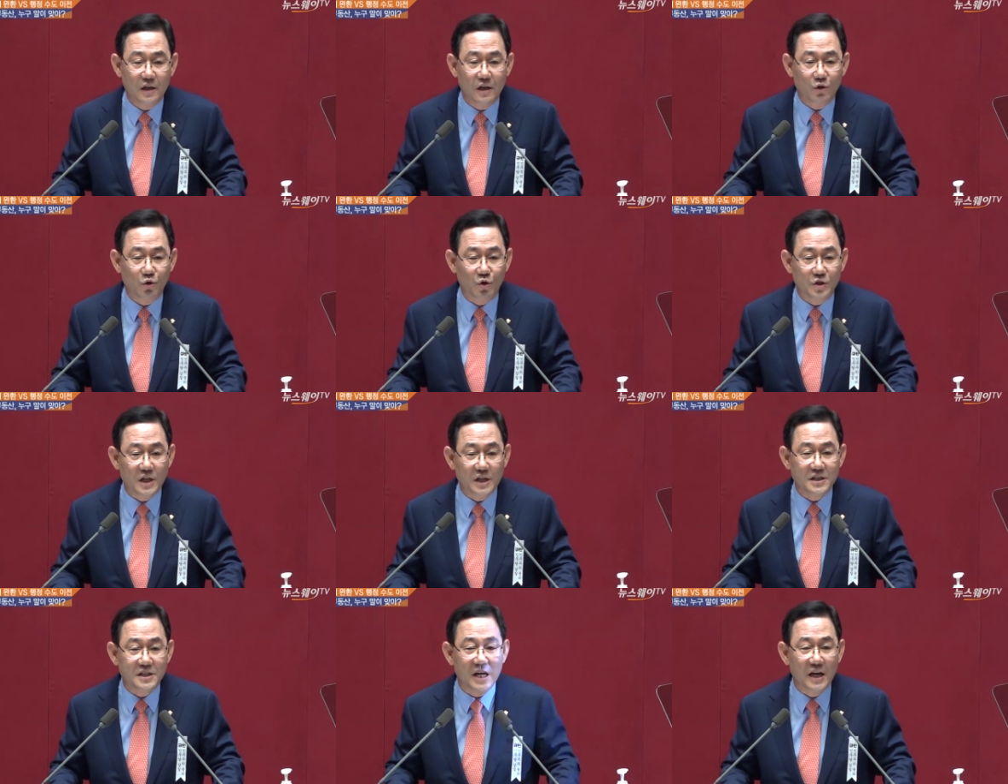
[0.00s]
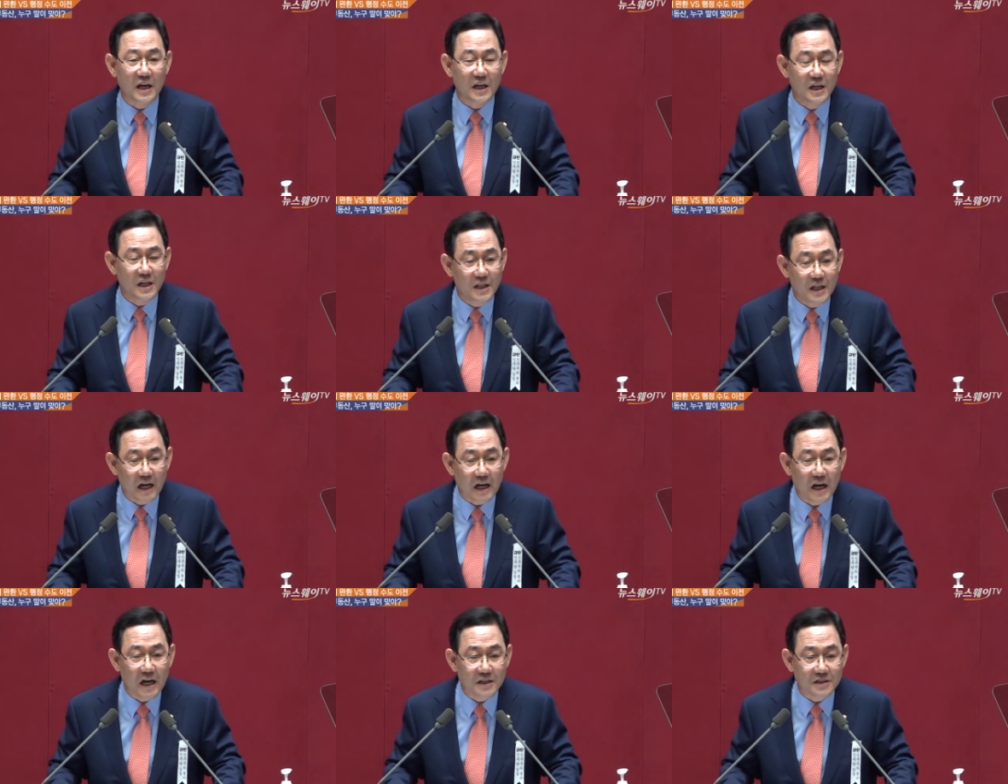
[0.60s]
도대체 이
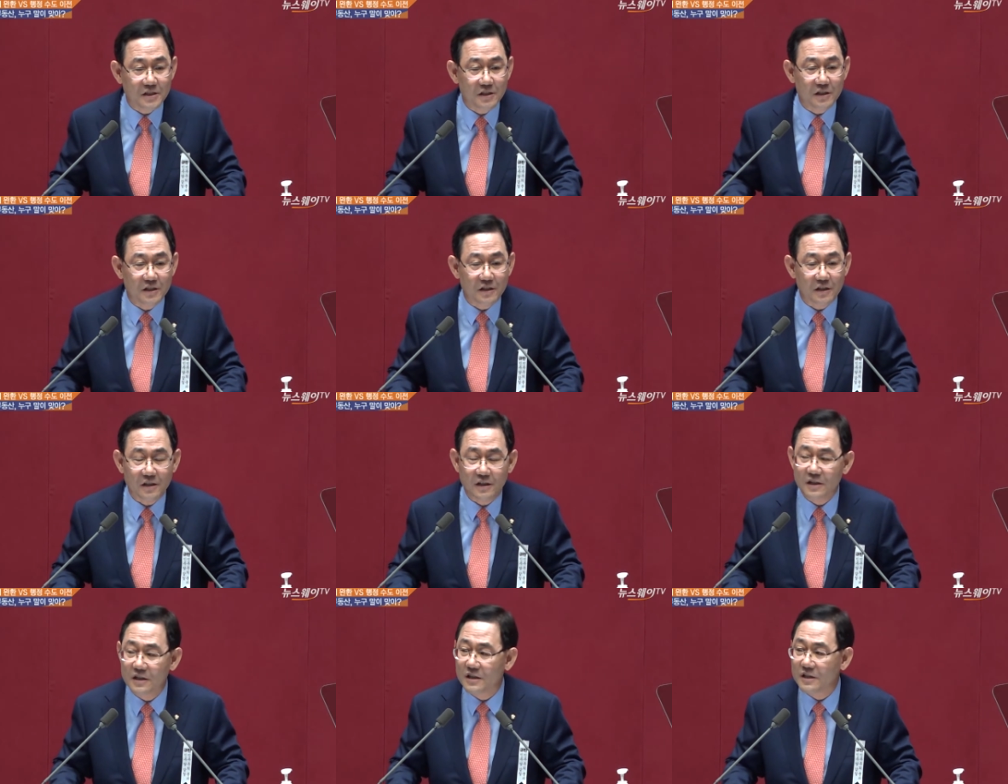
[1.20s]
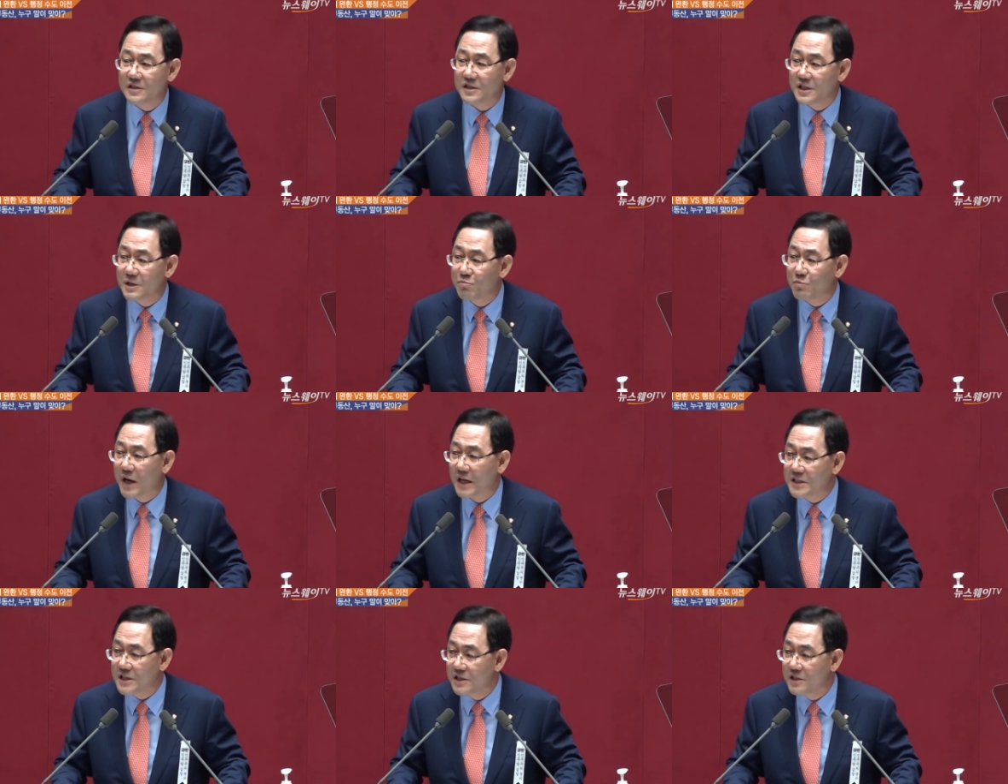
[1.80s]
나라에서는 집
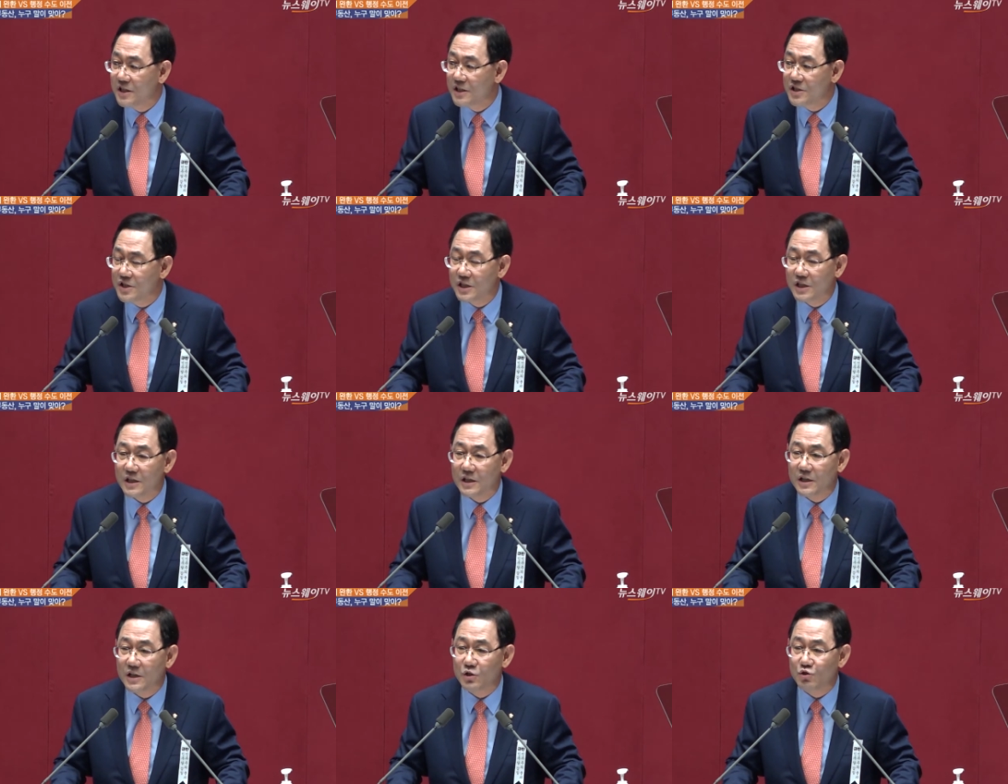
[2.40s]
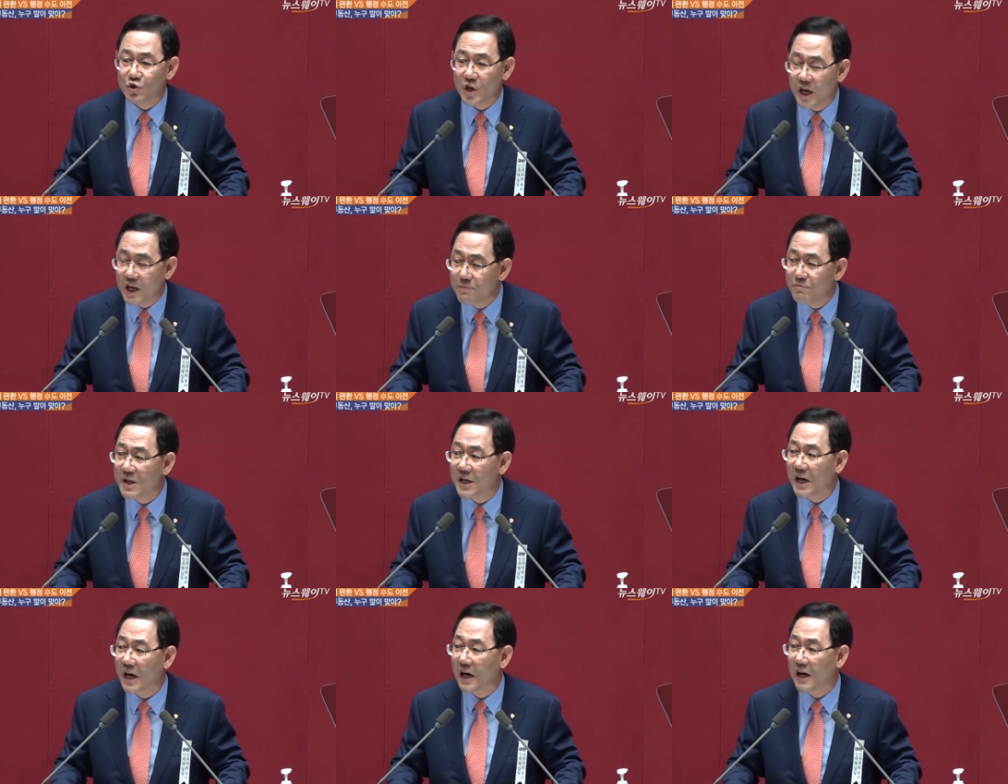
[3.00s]
가진 것이
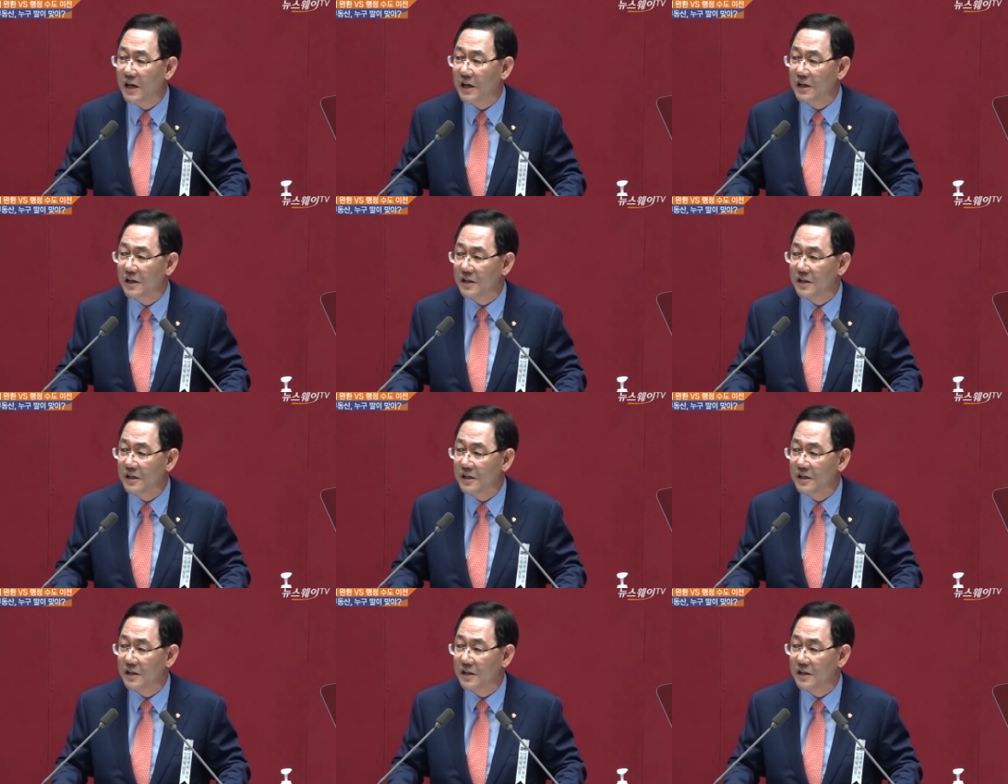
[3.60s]
죄입니까?